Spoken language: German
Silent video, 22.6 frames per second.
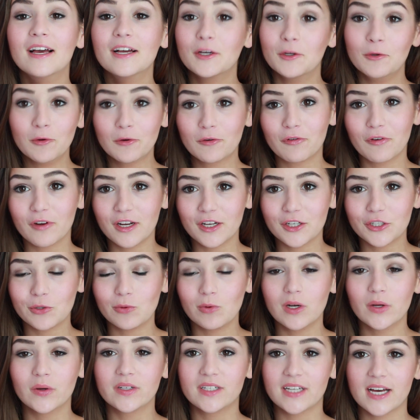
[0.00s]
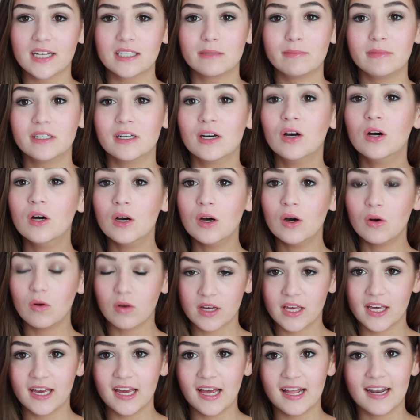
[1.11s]
genug von der Schule und dachte mir,
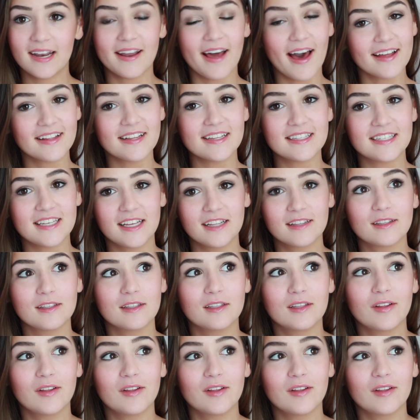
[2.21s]
okay, nach der 10.